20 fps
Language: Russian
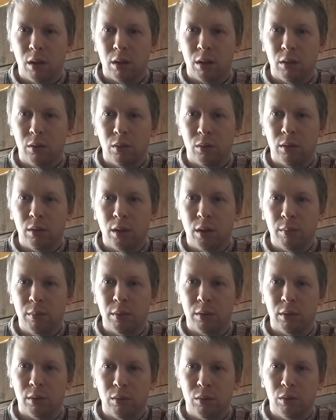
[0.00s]
к друзьям
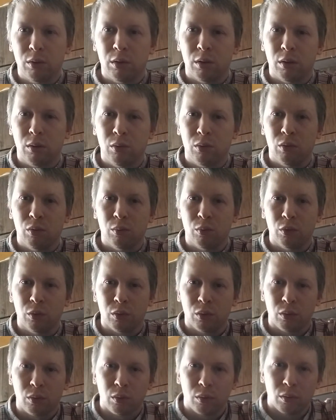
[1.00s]
и слушать хорошую
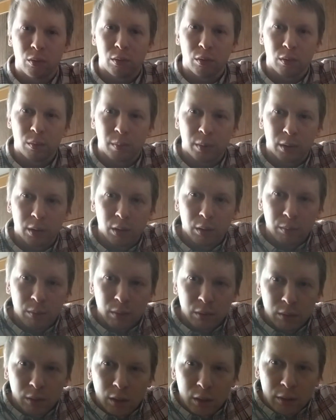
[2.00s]
музыку. Спасибо,
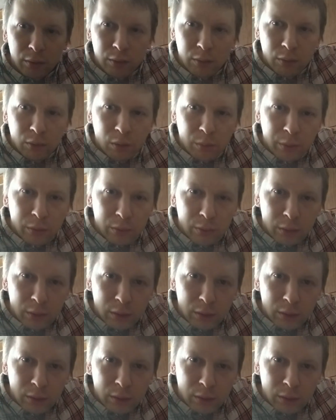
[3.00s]
удачи, всего доброго,